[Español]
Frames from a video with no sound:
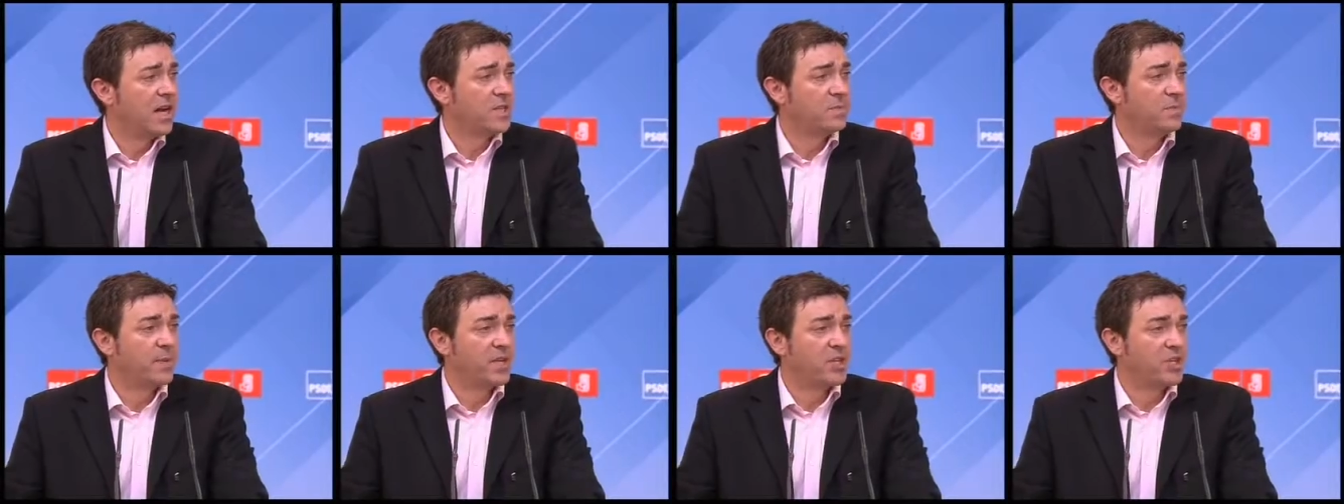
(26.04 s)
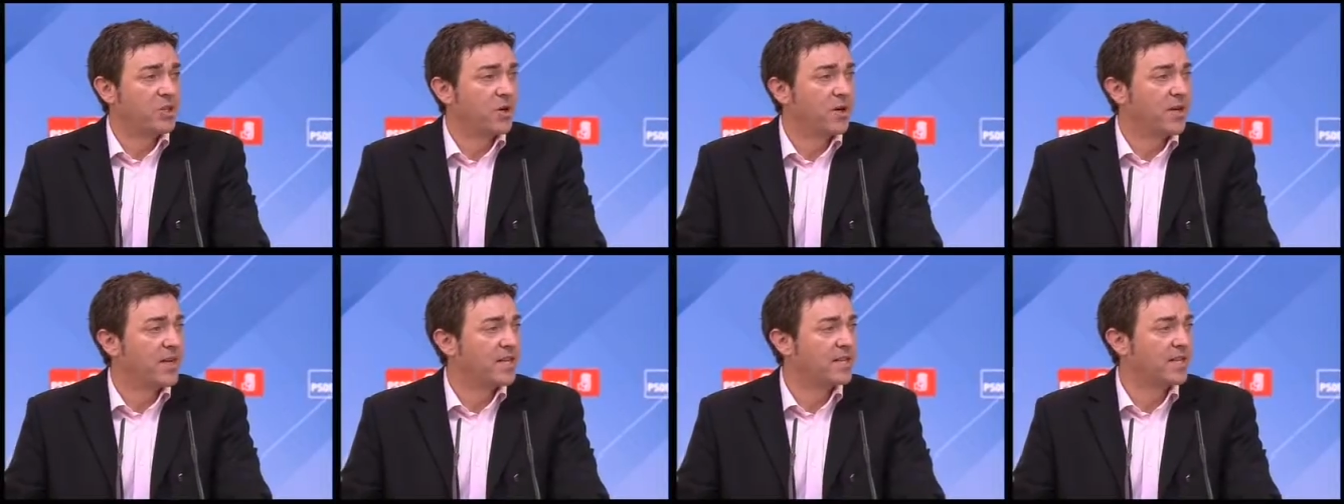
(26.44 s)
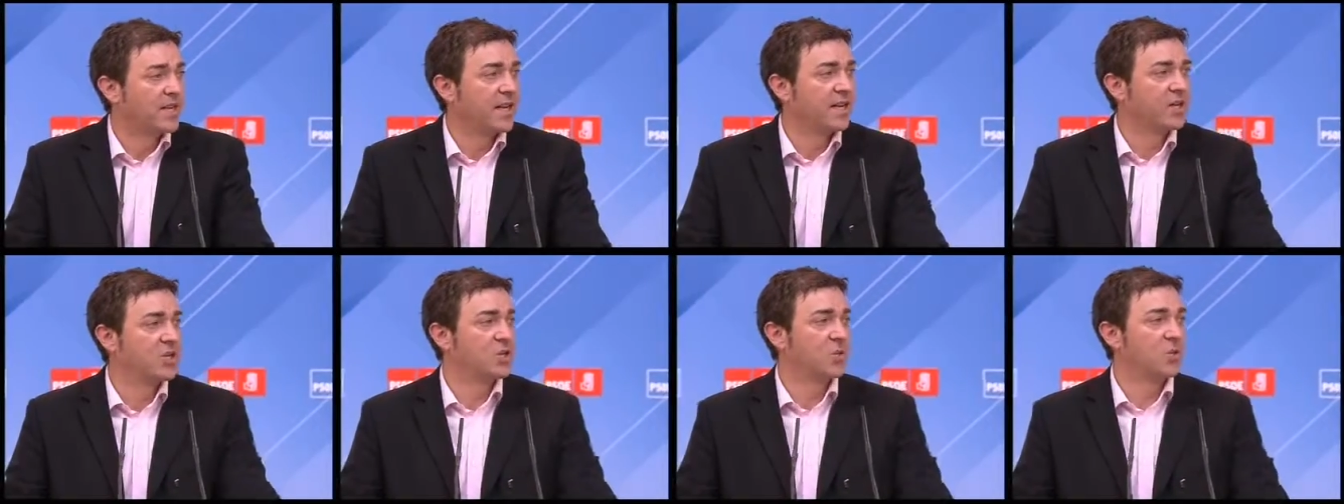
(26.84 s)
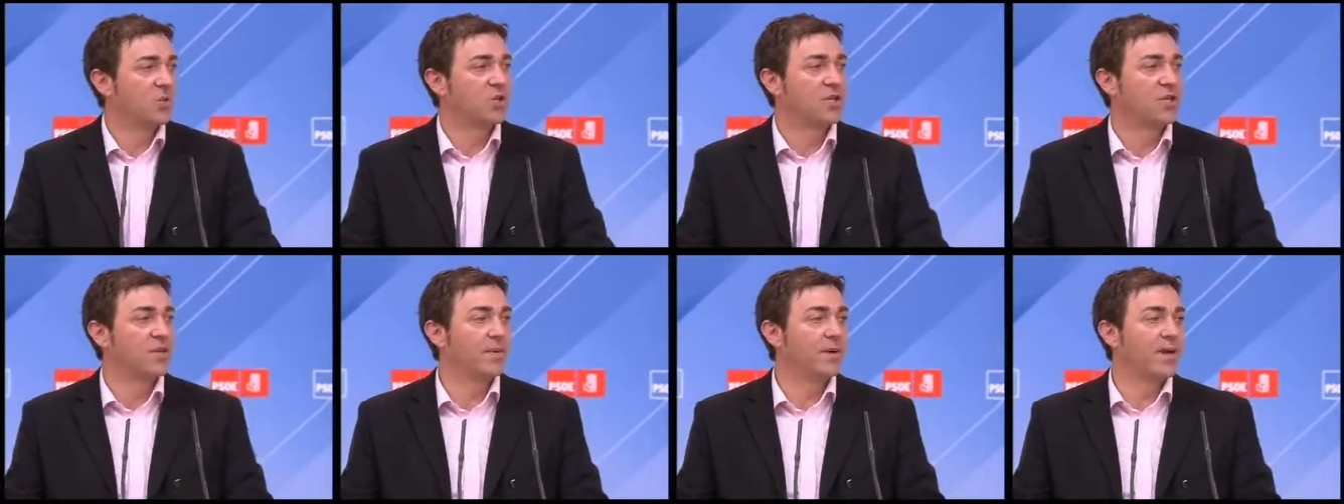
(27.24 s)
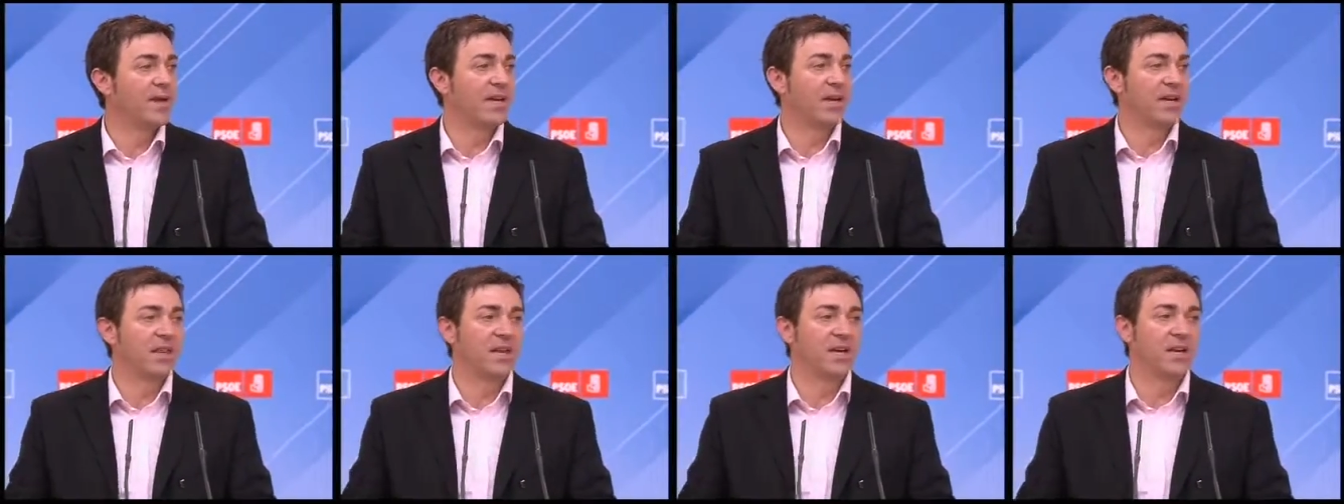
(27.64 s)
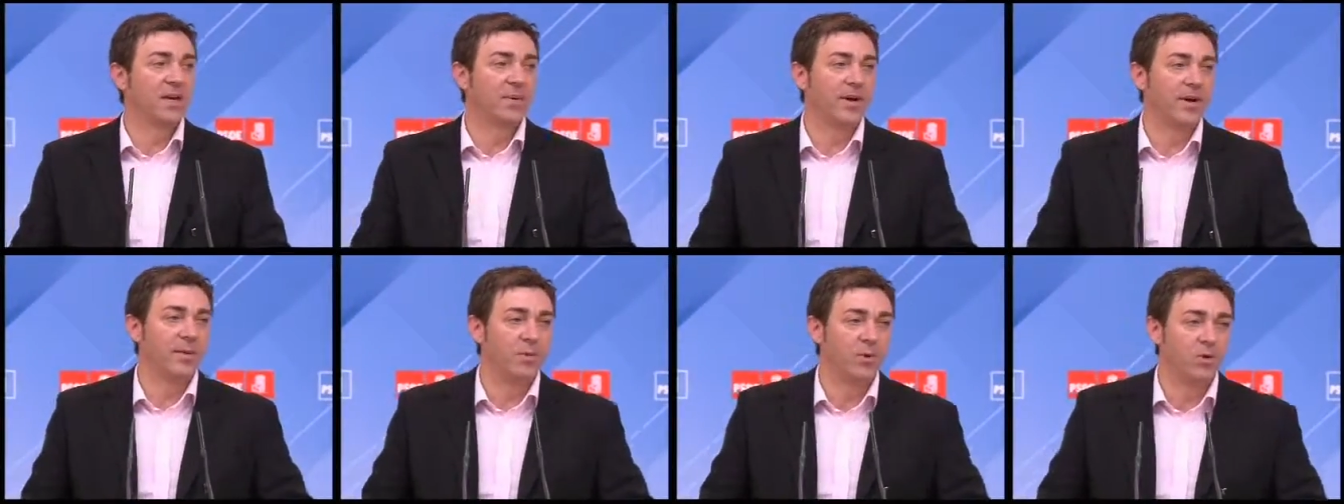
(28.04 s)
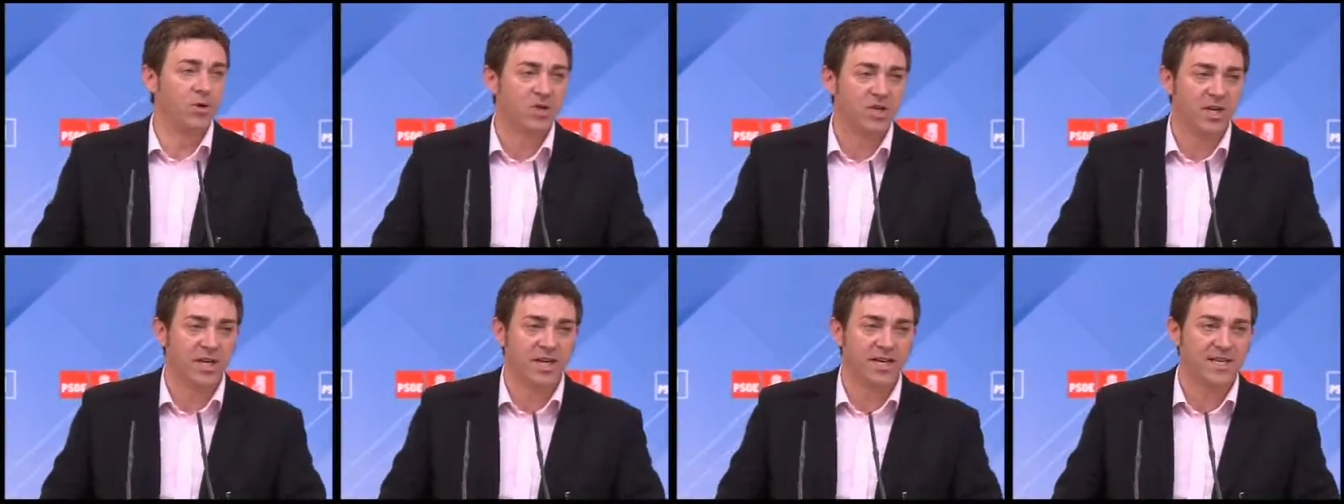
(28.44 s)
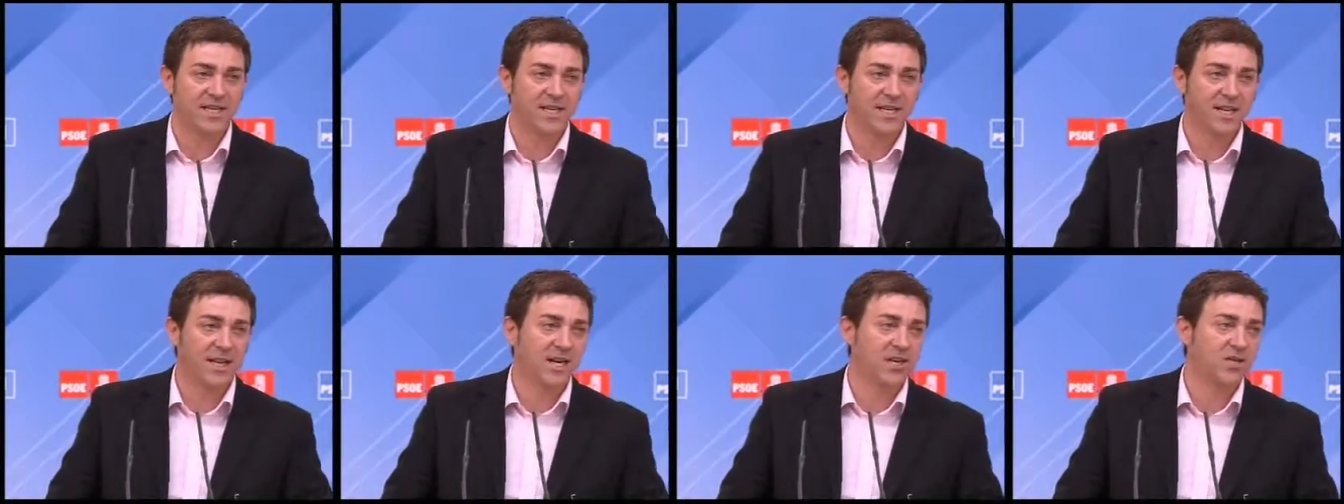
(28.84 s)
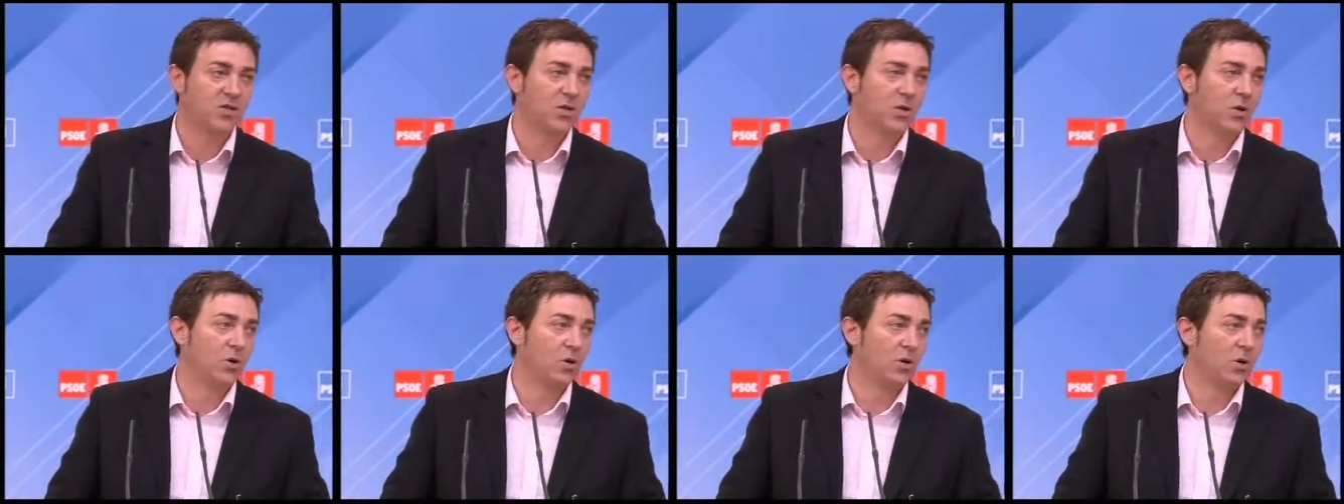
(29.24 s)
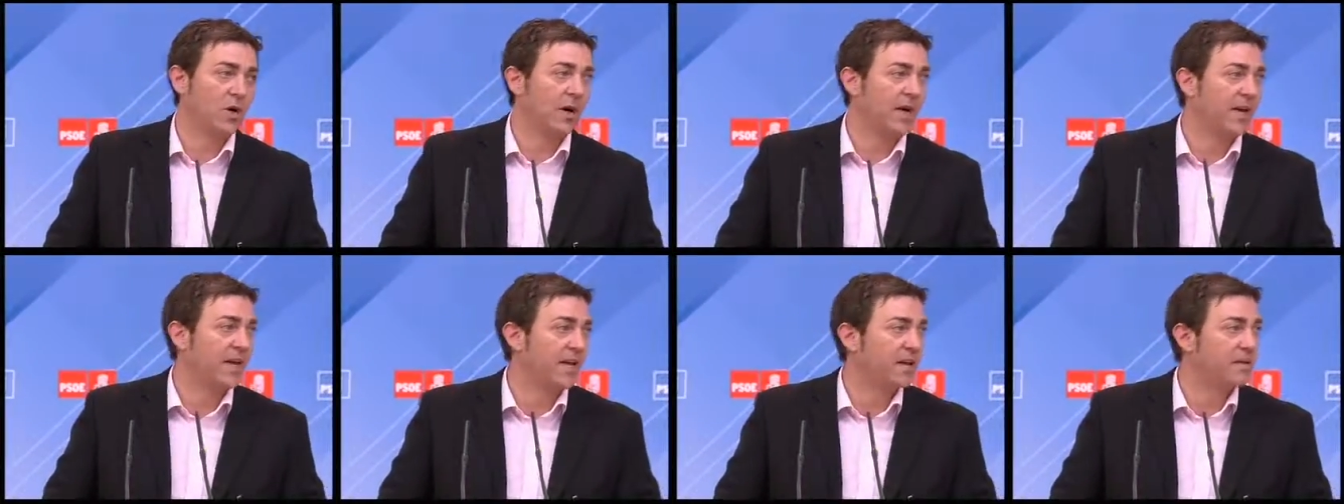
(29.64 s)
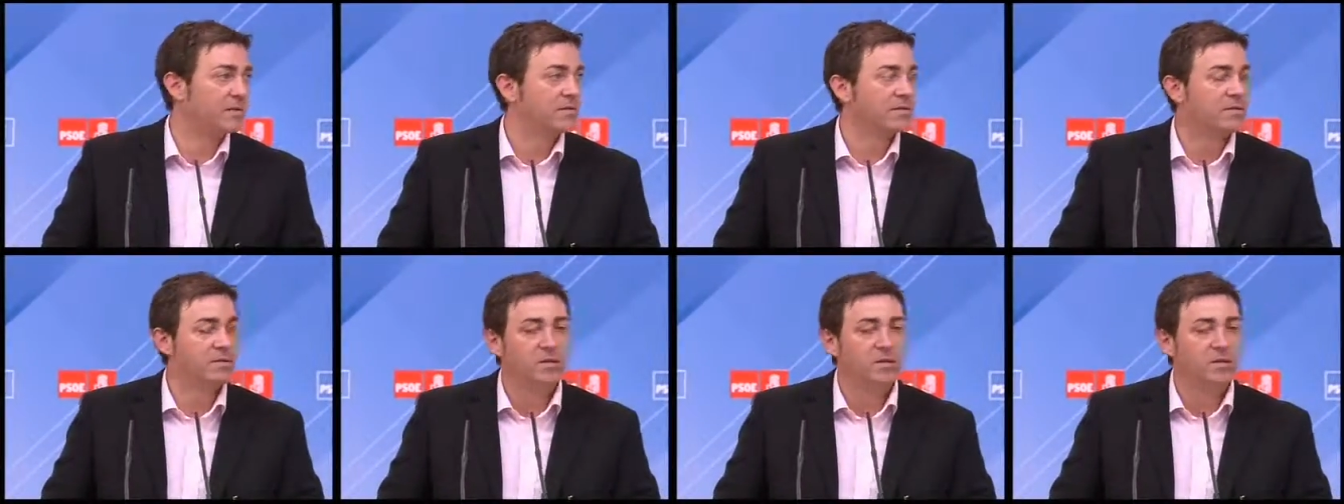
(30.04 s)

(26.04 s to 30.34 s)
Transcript: a las personas que han hecho posible que celebremos este acto aquí.